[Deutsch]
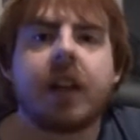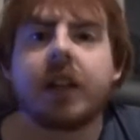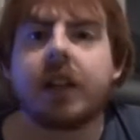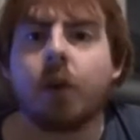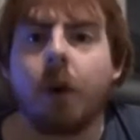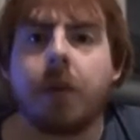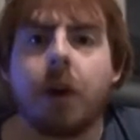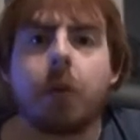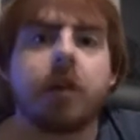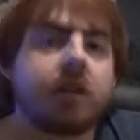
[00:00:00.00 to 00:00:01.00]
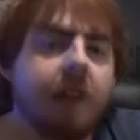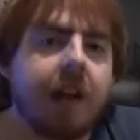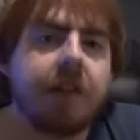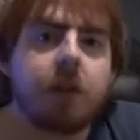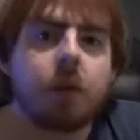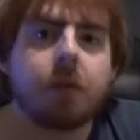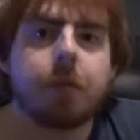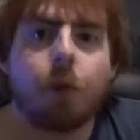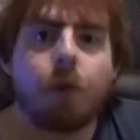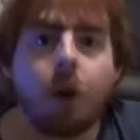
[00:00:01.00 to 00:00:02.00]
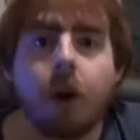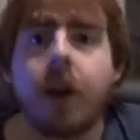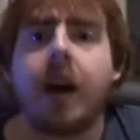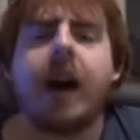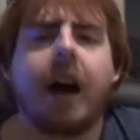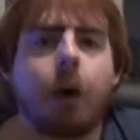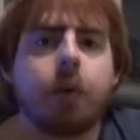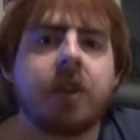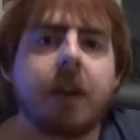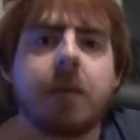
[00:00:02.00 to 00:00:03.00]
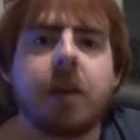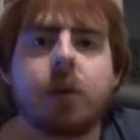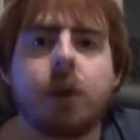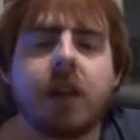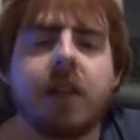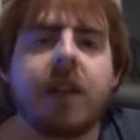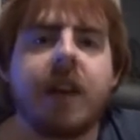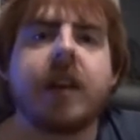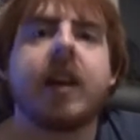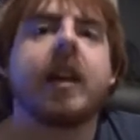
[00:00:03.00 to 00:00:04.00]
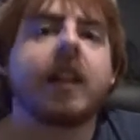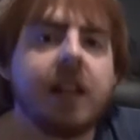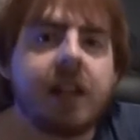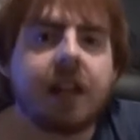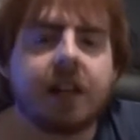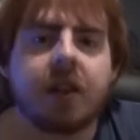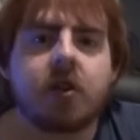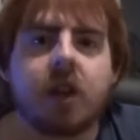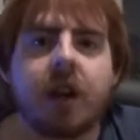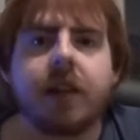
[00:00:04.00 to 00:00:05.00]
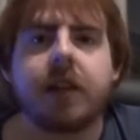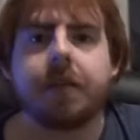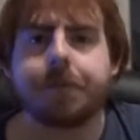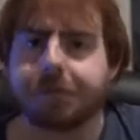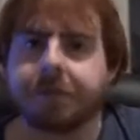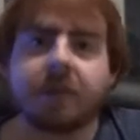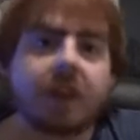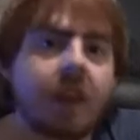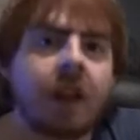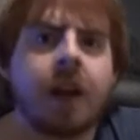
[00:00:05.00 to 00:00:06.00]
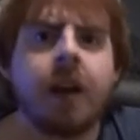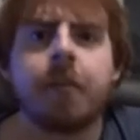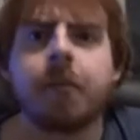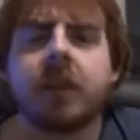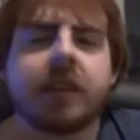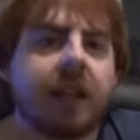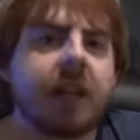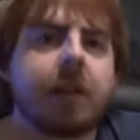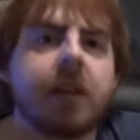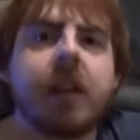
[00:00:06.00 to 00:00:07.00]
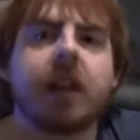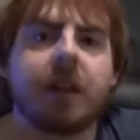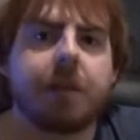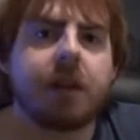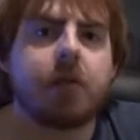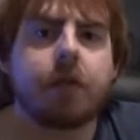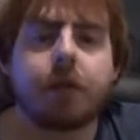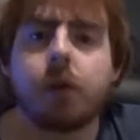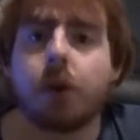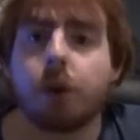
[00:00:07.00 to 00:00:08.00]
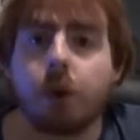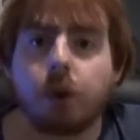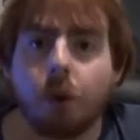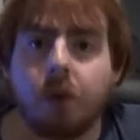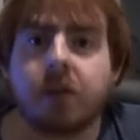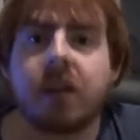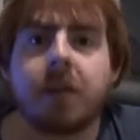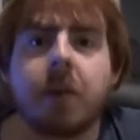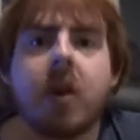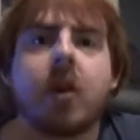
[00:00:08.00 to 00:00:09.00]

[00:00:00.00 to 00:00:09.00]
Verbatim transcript: Es kommen auch zwei Videos pro Woche, Ausnahme natürlich, wenn Gigant erscheint ähm, dann gibt es die Gigant Capital Review natürlich trotzdem.